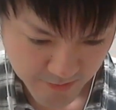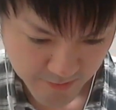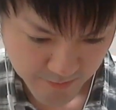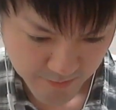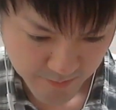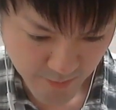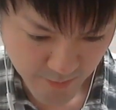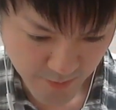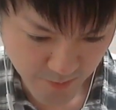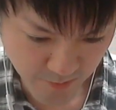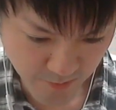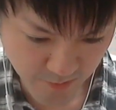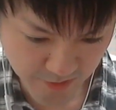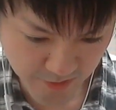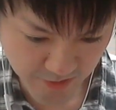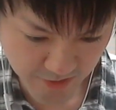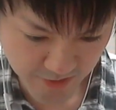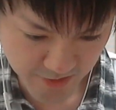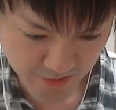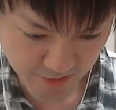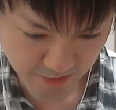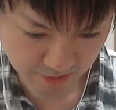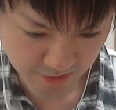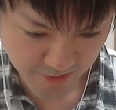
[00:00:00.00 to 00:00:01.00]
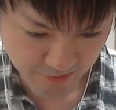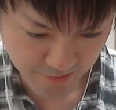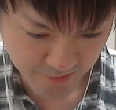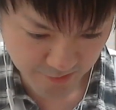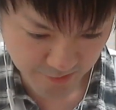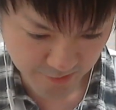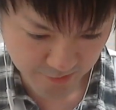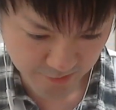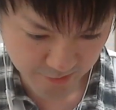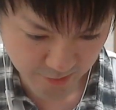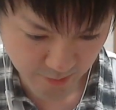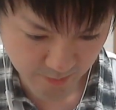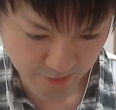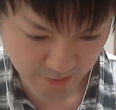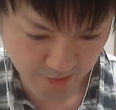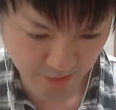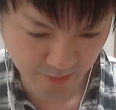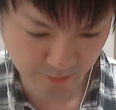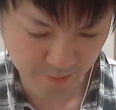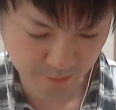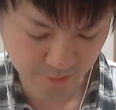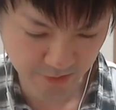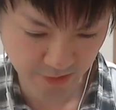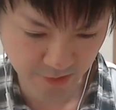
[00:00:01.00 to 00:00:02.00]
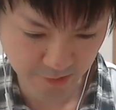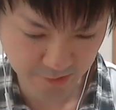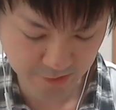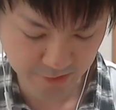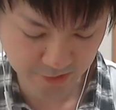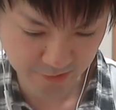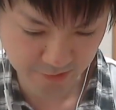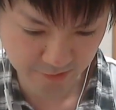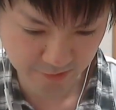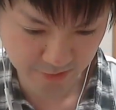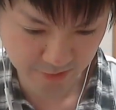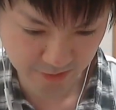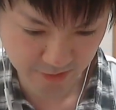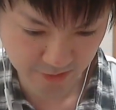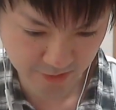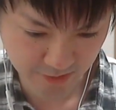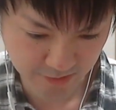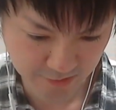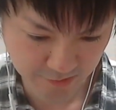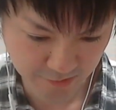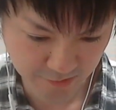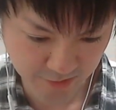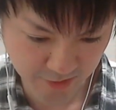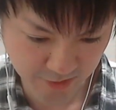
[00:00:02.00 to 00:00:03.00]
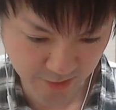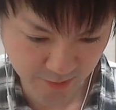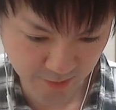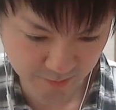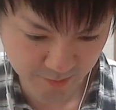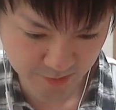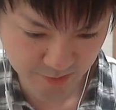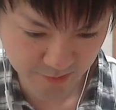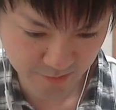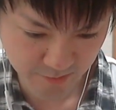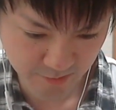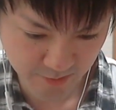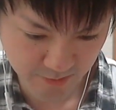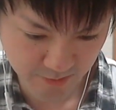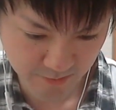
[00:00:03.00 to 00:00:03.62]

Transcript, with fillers: まあ、ここで光を作れば多分倒せるから、それで行きましょうか。こ